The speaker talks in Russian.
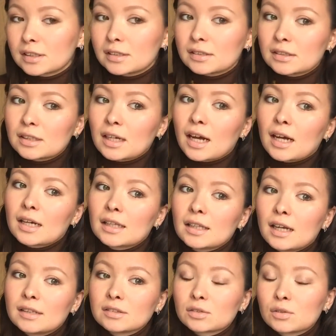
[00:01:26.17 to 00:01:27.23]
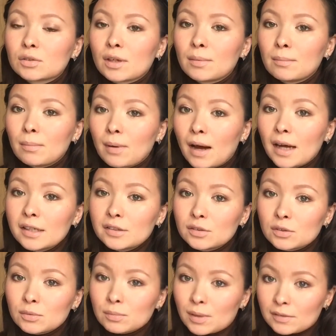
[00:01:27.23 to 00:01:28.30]
на голландскую
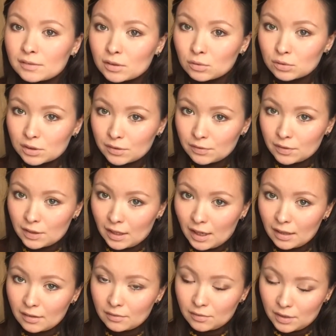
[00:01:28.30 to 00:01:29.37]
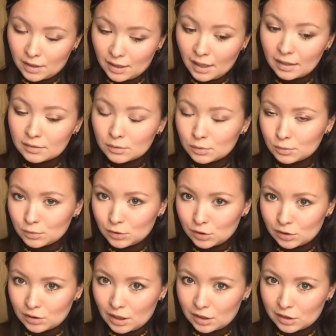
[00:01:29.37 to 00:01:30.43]
компанию, правда, на русский филиал, филиал ну, ничего
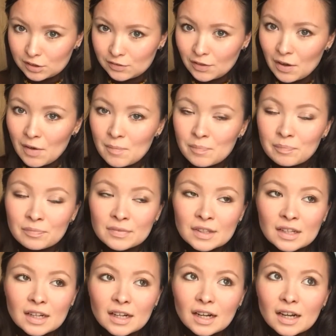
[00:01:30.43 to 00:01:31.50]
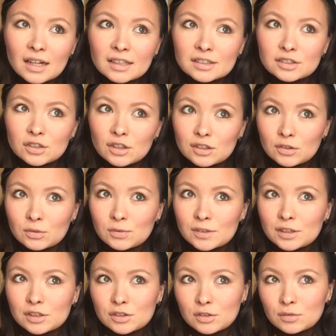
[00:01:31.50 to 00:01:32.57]
страшного, что они
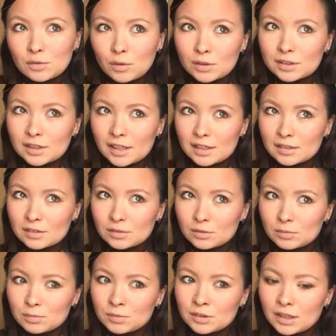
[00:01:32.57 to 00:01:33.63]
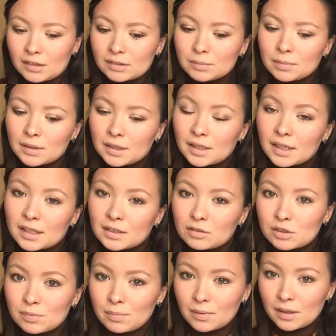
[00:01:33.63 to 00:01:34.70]
увидят, что вот я тут недавно переехала
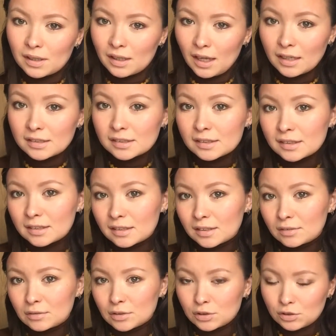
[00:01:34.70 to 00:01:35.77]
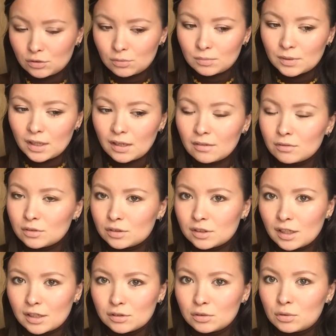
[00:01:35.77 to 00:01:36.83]
уже по-голландски, так говорю, что меня вот
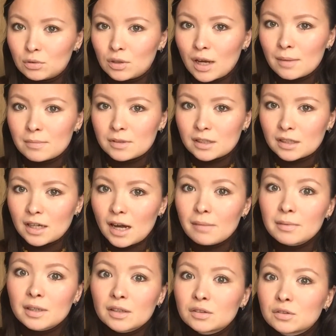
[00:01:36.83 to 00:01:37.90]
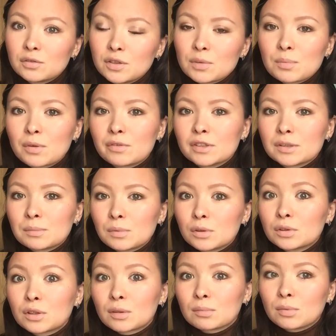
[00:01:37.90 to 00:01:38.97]
сразу с руками и ногами какая-нибудь фирма
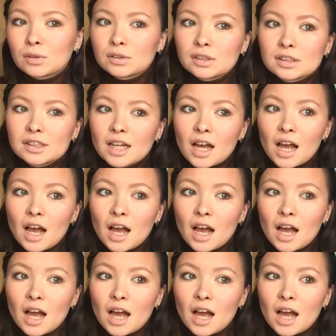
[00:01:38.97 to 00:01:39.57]
возьмет работать